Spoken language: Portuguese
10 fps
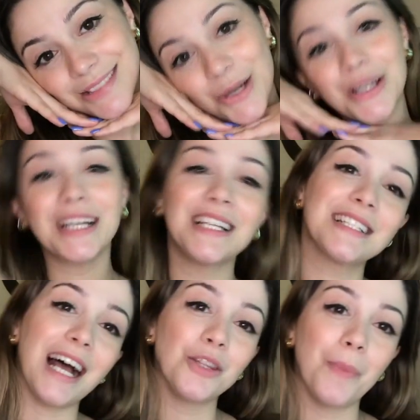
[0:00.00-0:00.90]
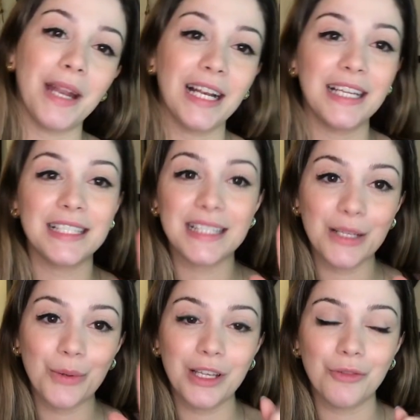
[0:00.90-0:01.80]
organizado para ler
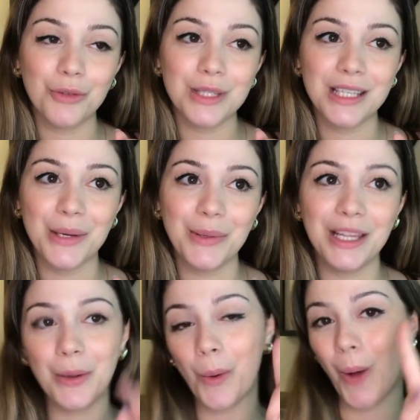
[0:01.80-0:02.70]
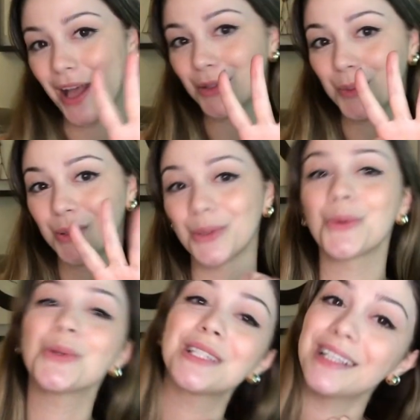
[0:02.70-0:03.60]
cinco livros e eu li quatro porque eu não
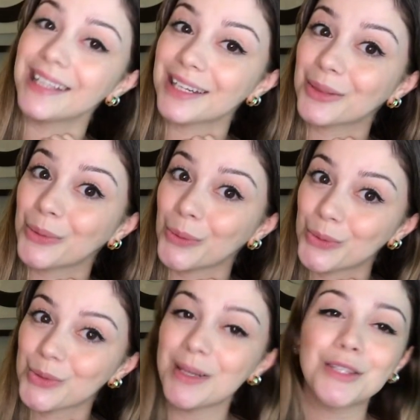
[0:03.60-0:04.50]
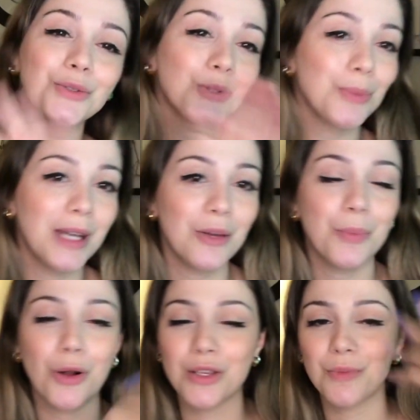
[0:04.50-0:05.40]
consegui ler todos, mas tudo bem, o
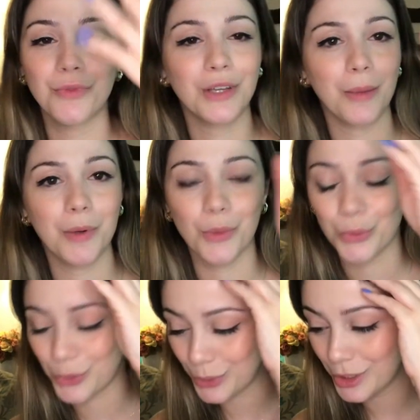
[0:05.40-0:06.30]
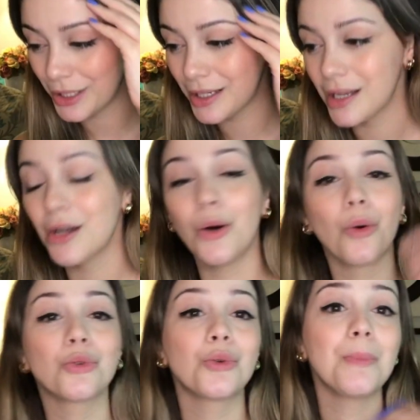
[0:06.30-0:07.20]
próximo fica para outro
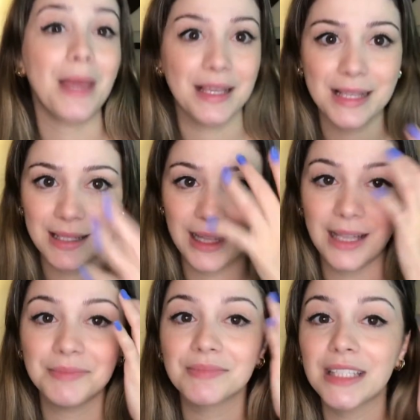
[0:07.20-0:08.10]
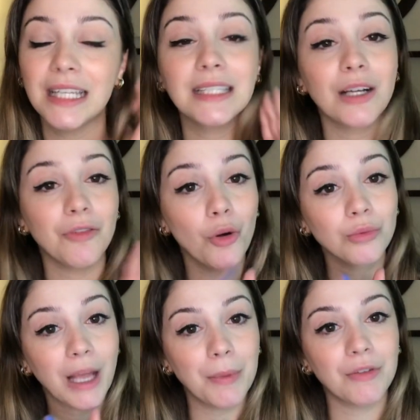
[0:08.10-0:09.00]
outro mês, né? Então vou
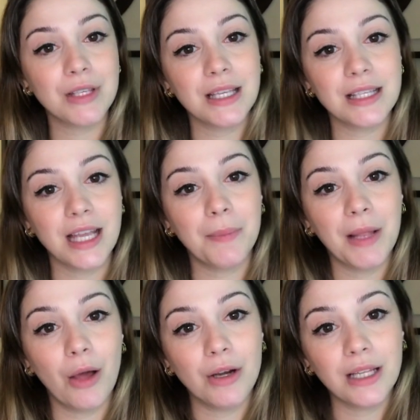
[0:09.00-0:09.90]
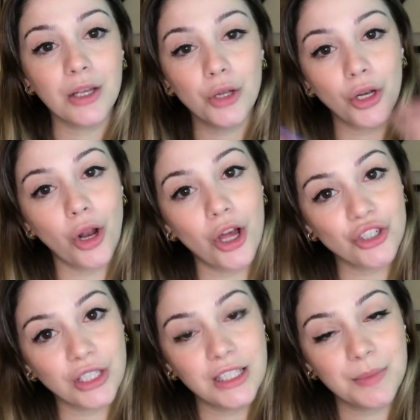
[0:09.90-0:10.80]
contar para vocês aí pela ordem
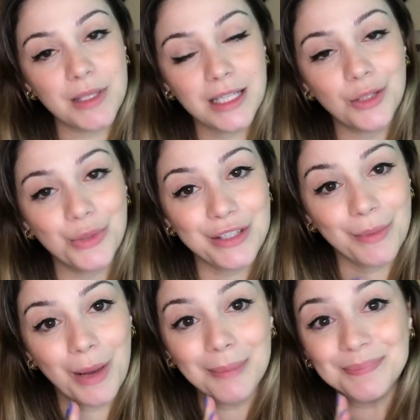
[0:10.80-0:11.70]
cronológica das minhas leituras, vamos lá?